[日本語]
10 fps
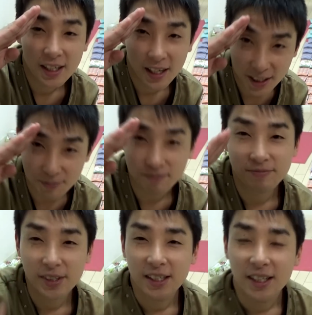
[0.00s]
はい、
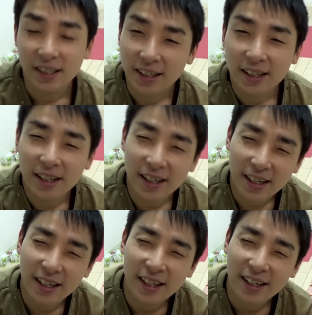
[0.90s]
えー、
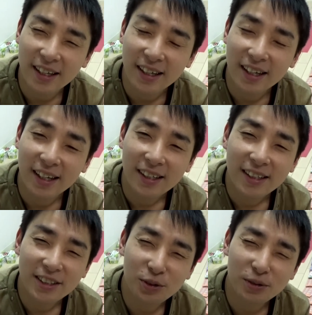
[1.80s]

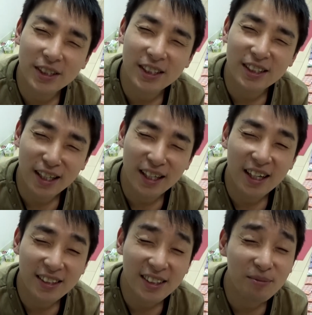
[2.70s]
正直ね
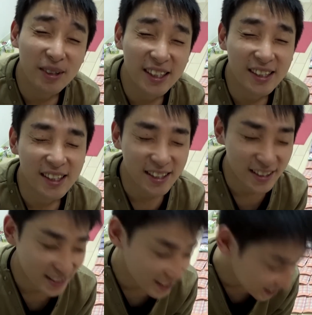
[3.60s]
朝まで大変で